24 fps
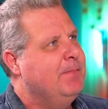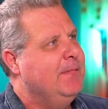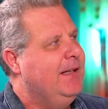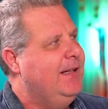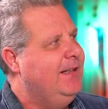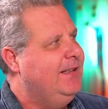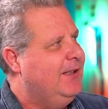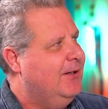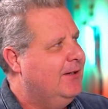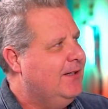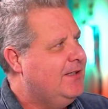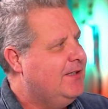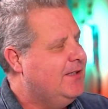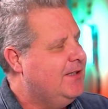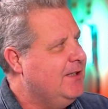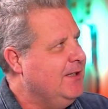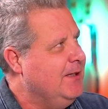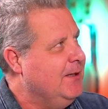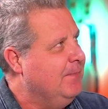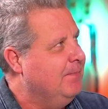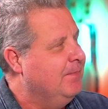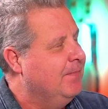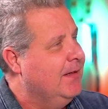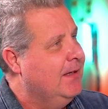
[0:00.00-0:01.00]
Então,
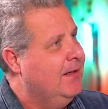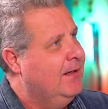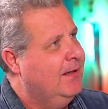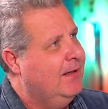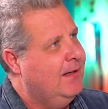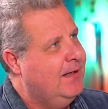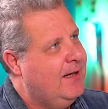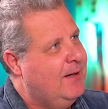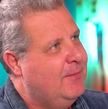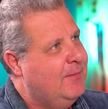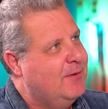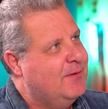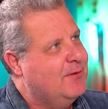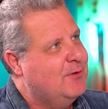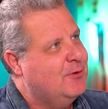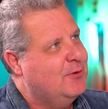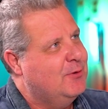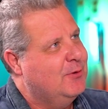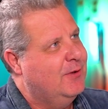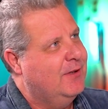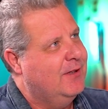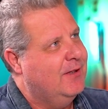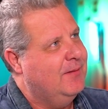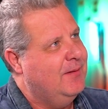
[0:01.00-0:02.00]
assim, ah,
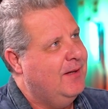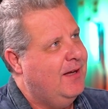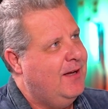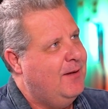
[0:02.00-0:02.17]
professor,